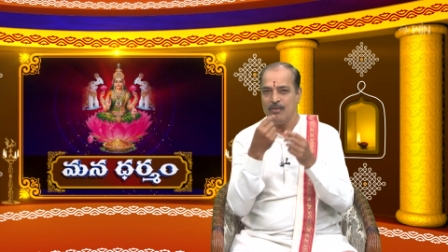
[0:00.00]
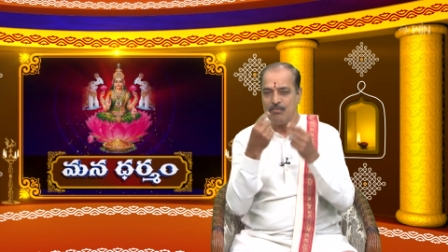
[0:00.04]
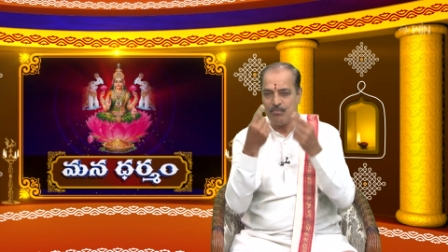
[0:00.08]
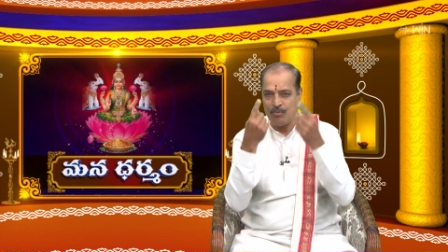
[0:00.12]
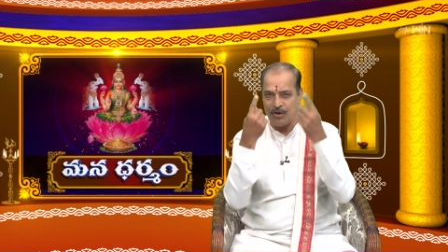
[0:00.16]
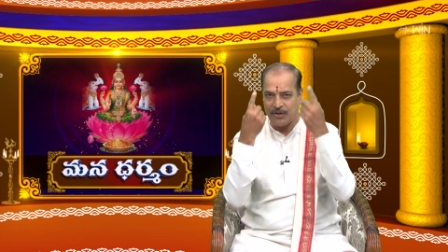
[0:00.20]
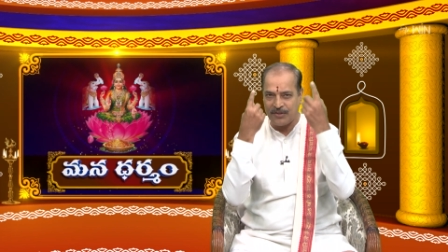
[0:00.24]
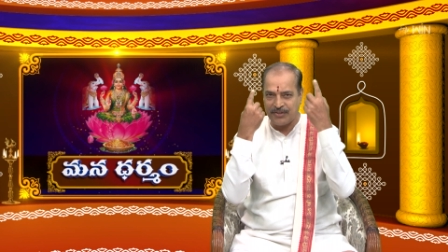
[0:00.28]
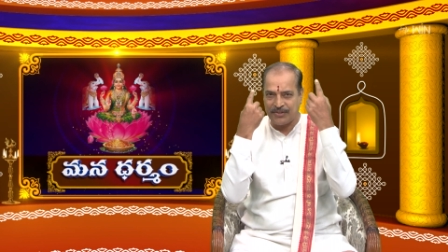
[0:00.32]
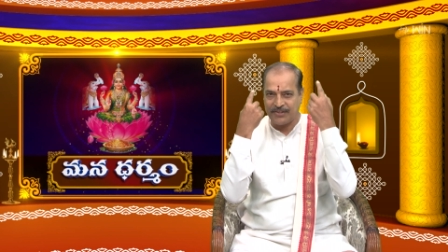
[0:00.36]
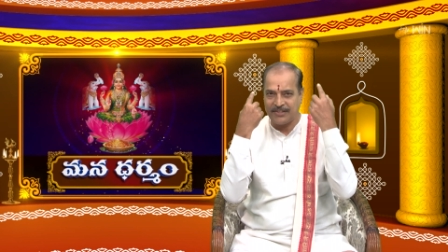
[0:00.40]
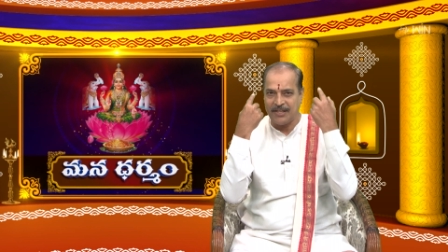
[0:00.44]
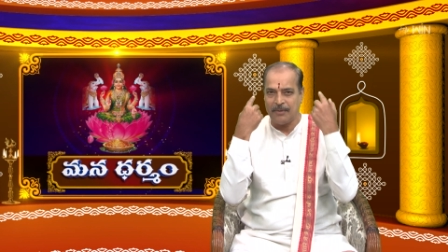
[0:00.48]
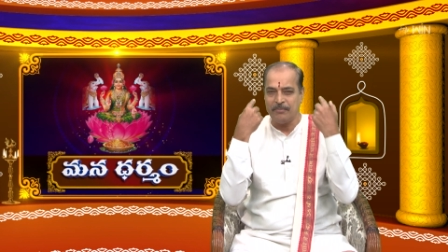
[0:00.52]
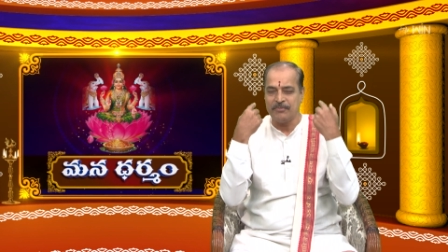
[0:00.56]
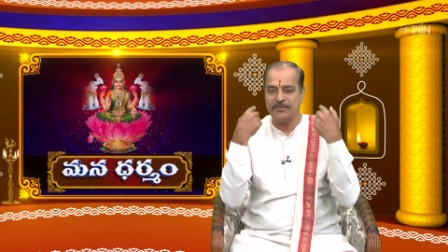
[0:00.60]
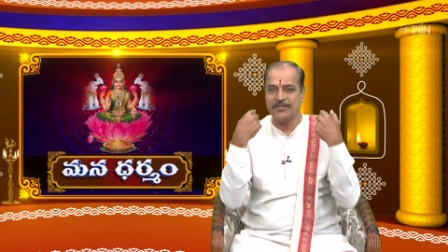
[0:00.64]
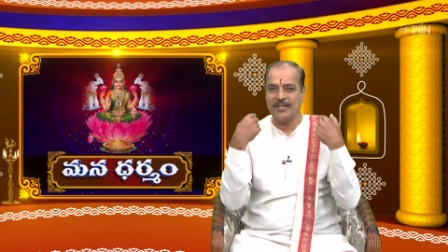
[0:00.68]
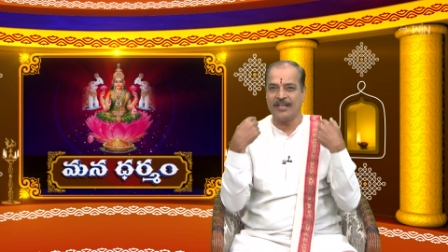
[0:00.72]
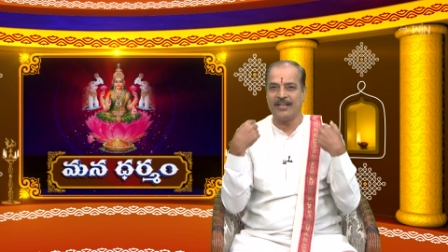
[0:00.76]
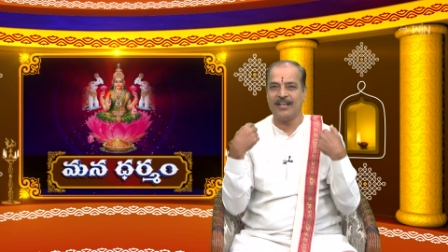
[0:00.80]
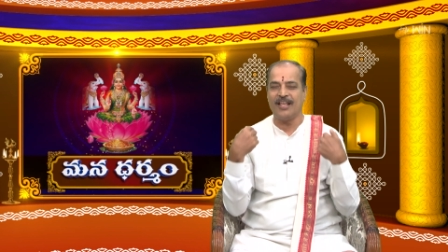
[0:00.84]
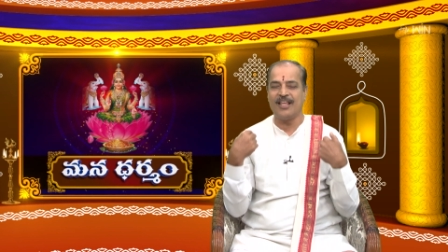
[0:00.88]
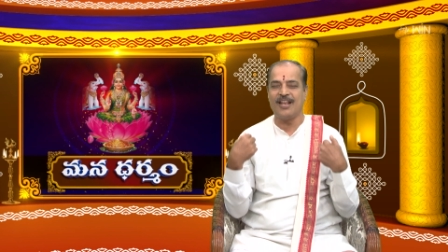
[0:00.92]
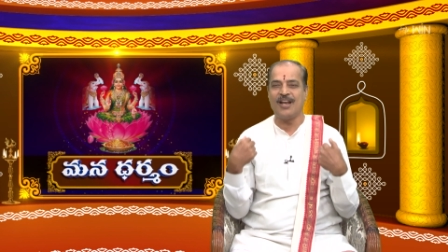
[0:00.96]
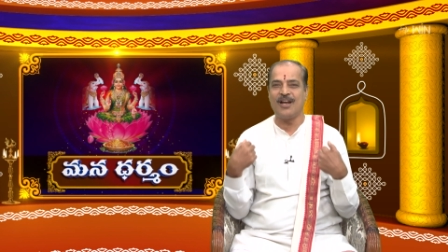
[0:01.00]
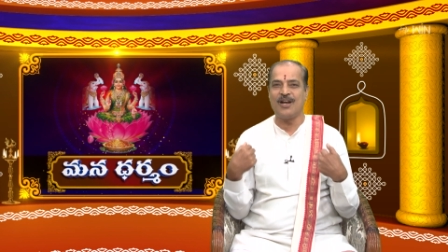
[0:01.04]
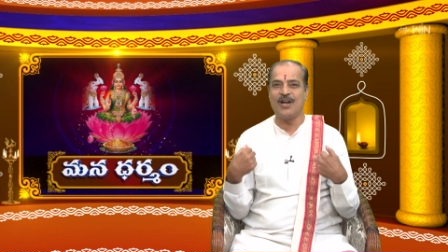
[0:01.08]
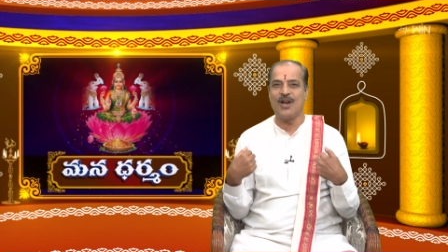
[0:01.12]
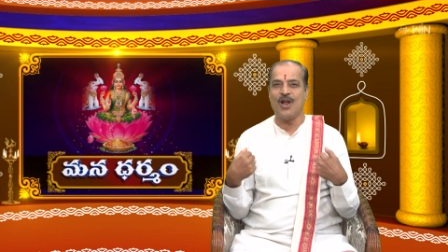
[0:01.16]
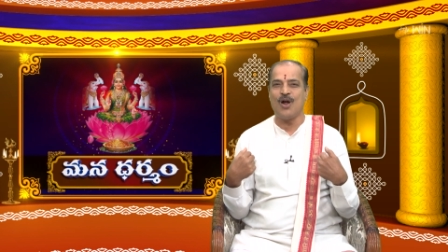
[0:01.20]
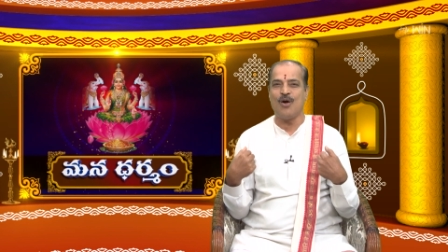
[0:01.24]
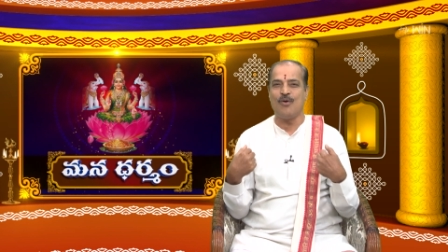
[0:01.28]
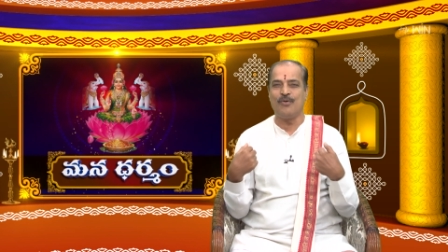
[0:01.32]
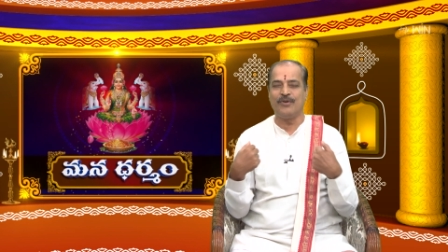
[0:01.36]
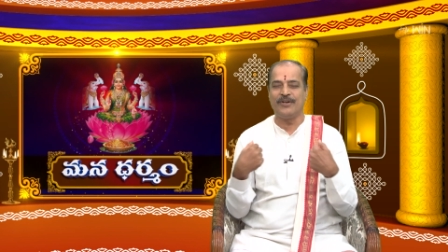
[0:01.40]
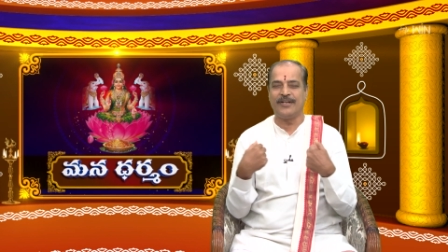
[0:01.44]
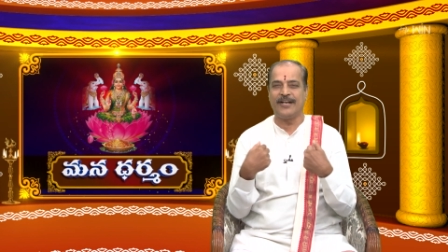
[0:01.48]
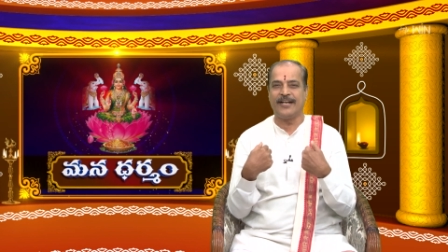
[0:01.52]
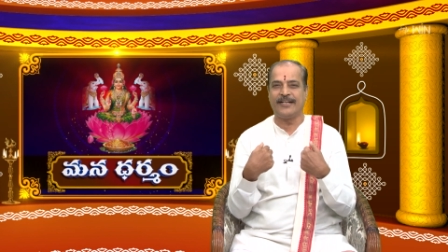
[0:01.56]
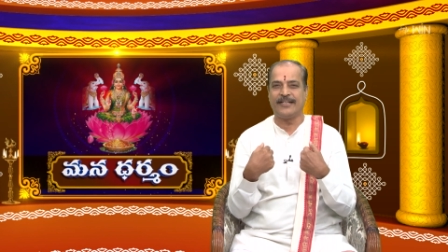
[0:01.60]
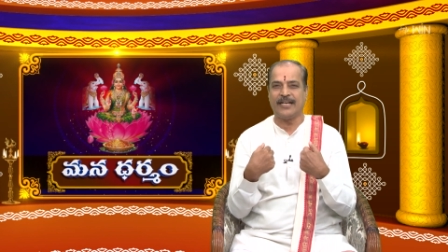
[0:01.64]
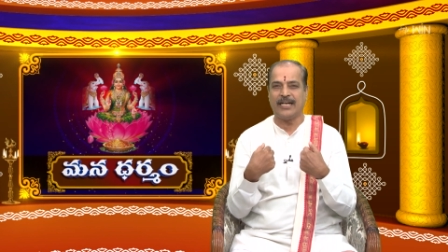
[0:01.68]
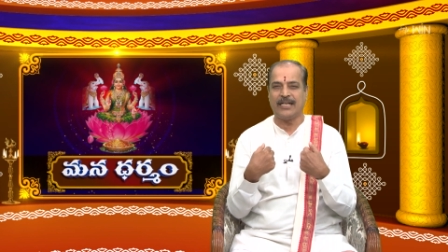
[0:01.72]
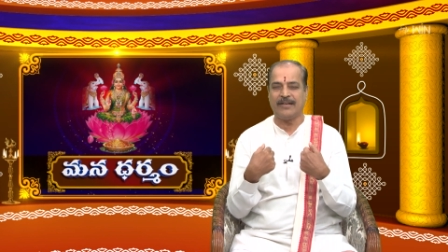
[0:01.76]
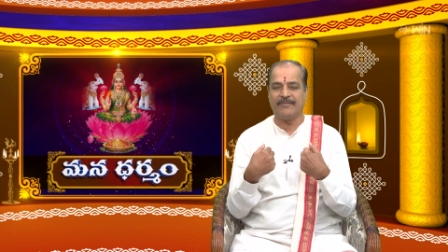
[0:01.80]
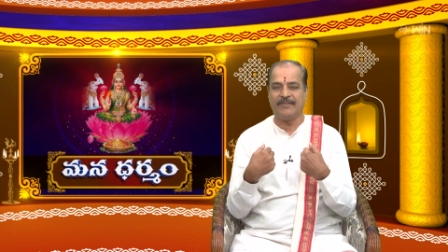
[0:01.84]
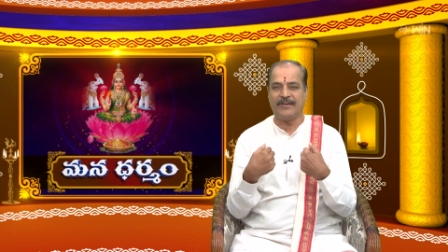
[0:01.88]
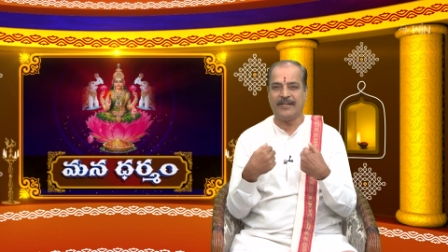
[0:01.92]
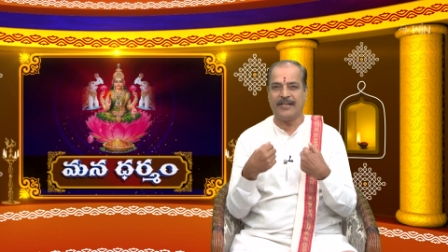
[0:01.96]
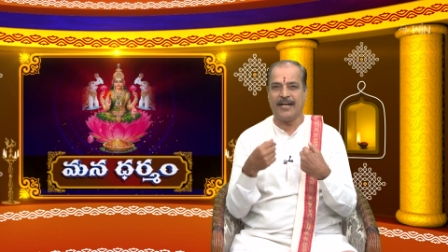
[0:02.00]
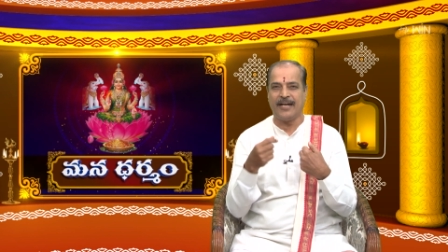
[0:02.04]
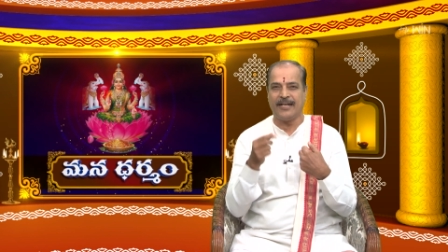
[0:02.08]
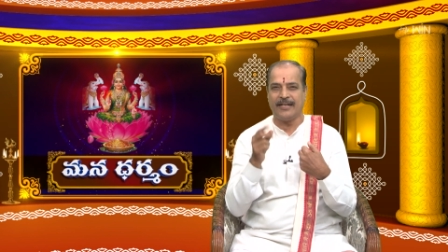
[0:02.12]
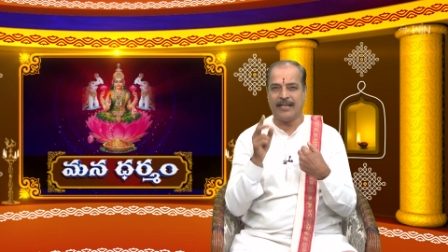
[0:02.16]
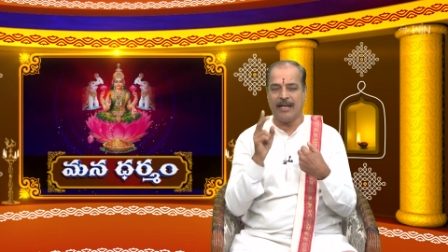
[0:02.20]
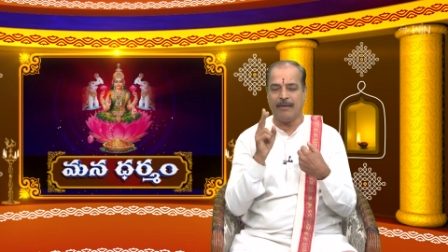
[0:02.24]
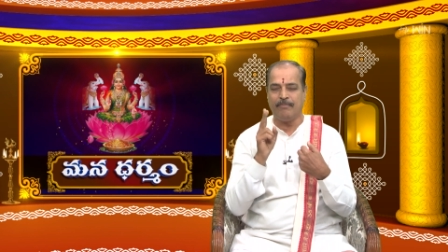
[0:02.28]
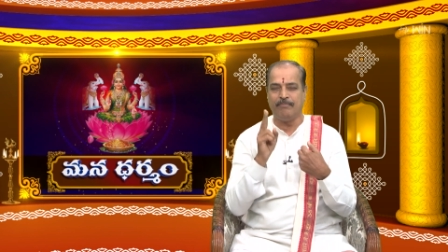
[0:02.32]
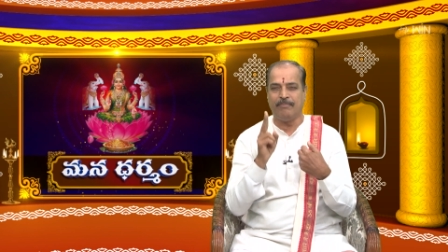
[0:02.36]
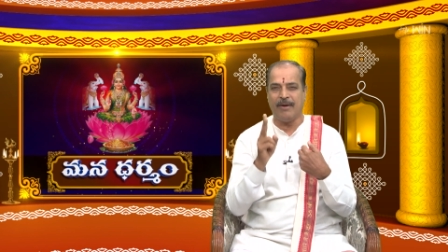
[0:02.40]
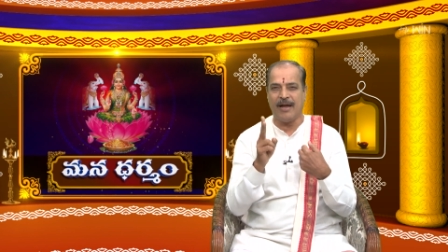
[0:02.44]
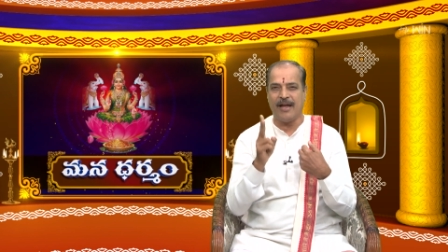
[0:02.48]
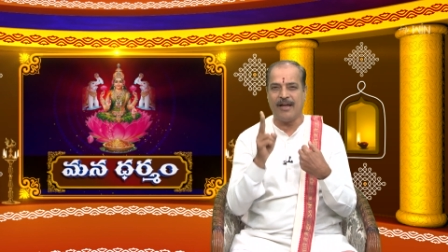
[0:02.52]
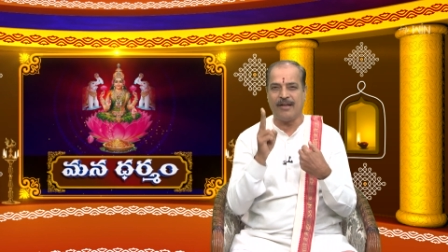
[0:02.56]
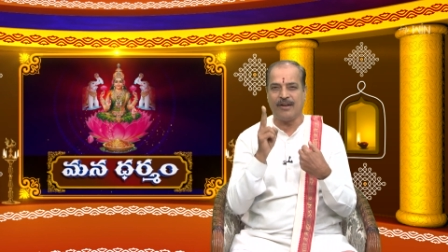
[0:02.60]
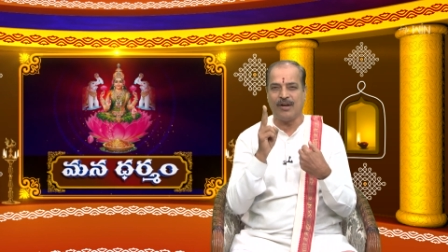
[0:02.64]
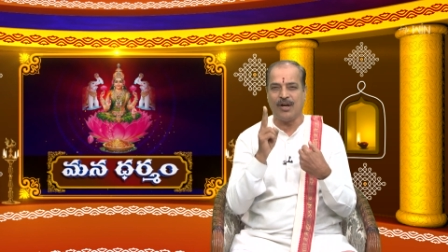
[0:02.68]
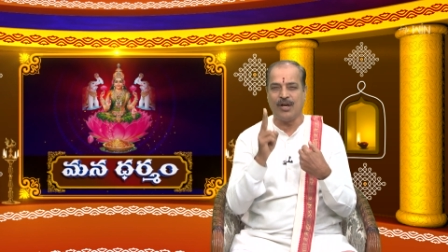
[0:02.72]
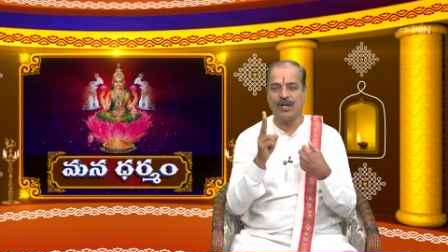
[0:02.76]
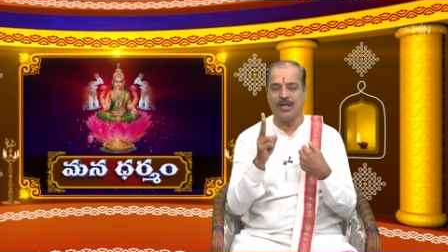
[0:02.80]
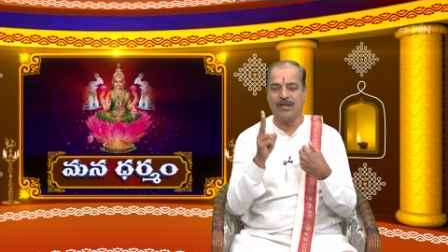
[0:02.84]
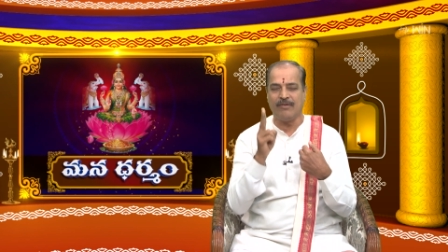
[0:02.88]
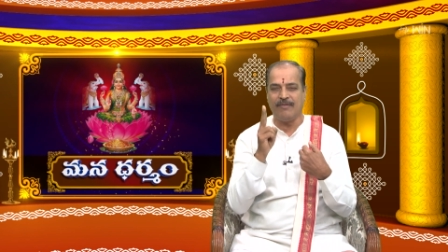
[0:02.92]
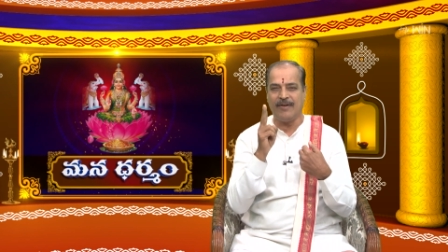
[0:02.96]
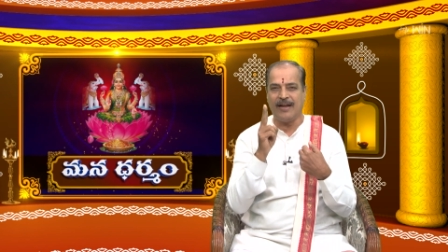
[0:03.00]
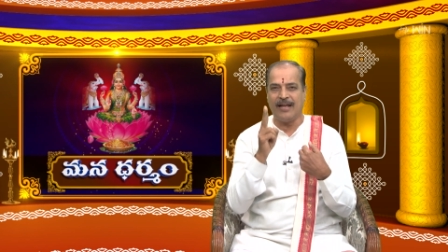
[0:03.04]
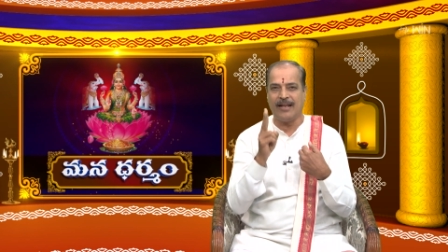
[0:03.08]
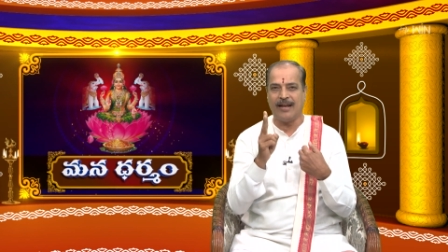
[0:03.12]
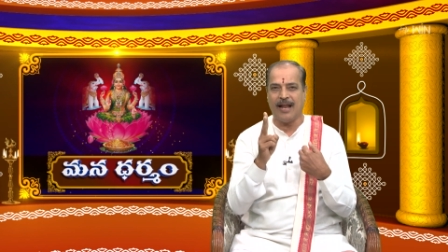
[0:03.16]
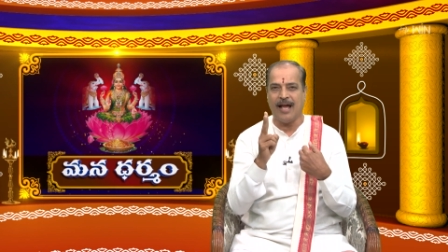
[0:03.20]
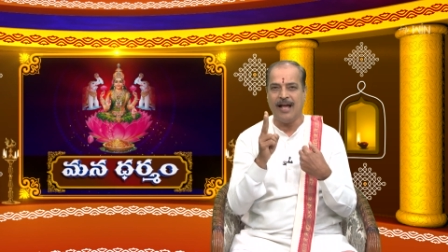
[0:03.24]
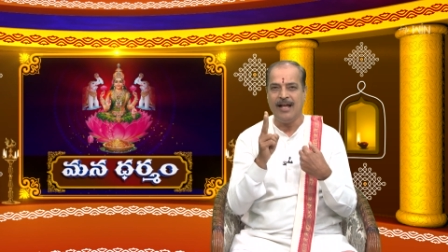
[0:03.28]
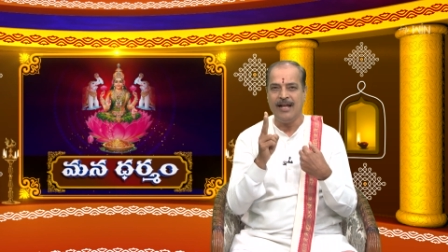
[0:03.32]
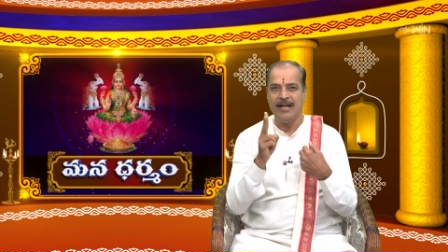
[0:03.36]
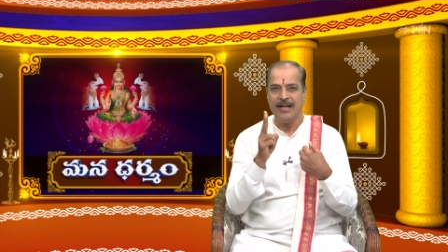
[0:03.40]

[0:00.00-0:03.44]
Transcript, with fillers: మొత్తం శరీరంలో ఉండేటటువంటి డెబ్భై రెండు వేల